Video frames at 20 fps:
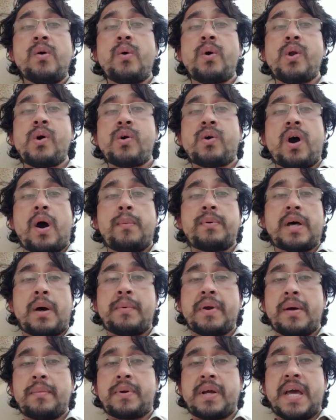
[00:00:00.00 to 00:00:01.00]
उन लोगों को अबुधाबी
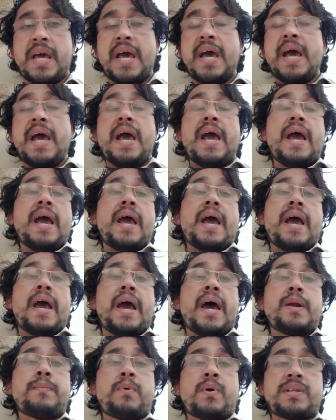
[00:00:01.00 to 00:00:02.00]

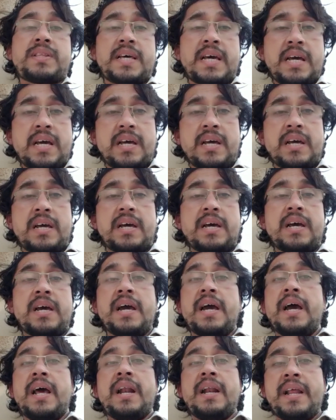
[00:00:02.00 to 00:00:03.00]
एयरपोर्ट से
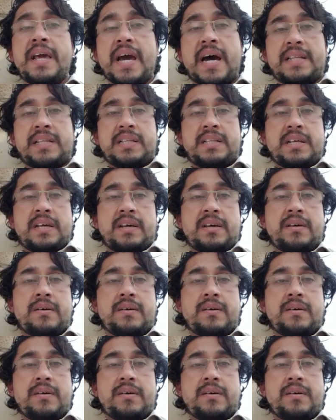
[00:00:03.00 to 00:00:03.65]
नहीं आ सकते